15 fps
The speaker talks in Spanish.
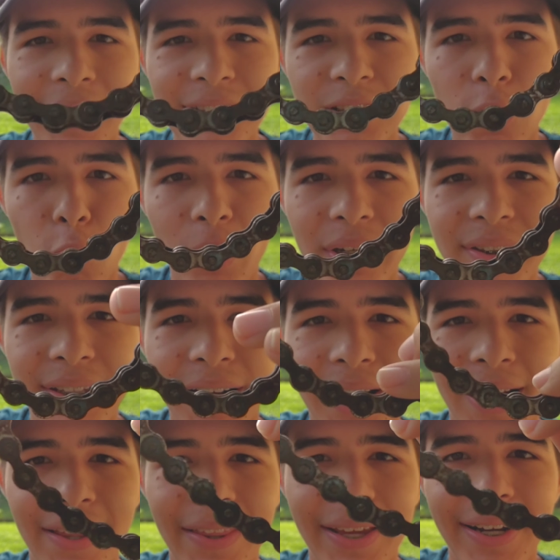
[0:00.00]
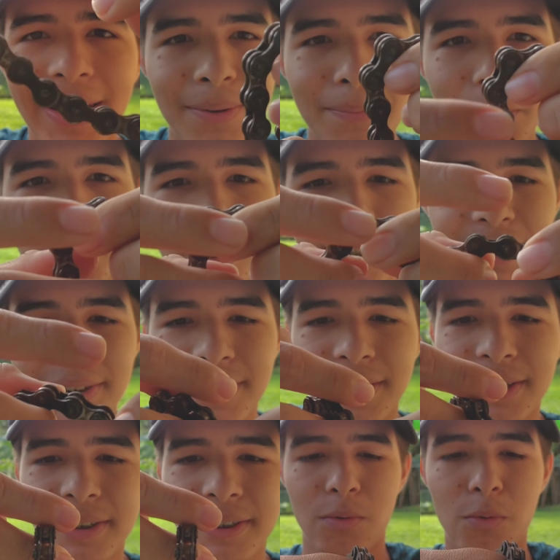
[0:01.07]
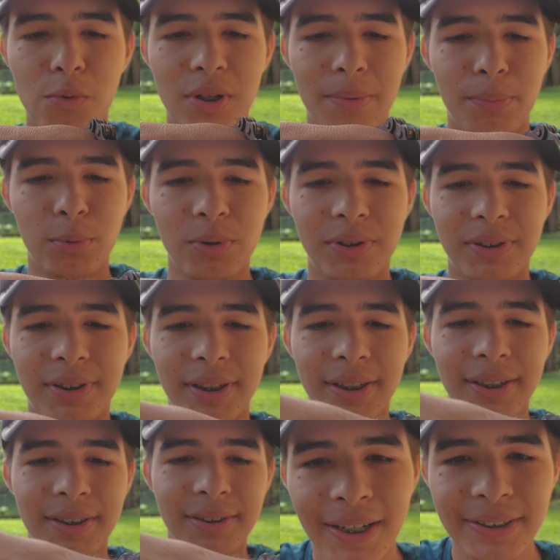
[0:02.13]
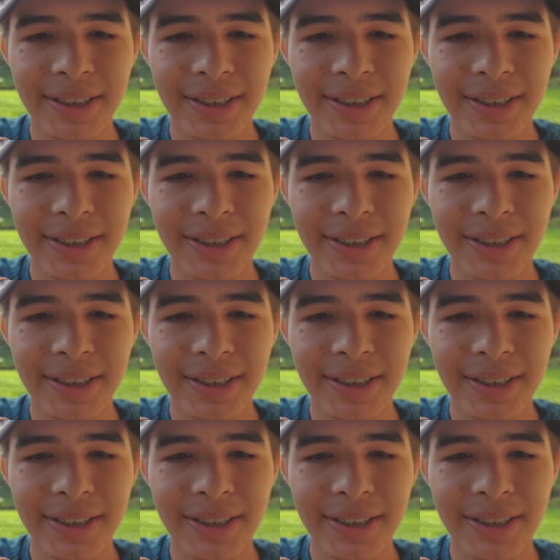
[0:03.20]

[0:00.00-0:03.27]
Es con esta cadena voy a hacer una pulsera,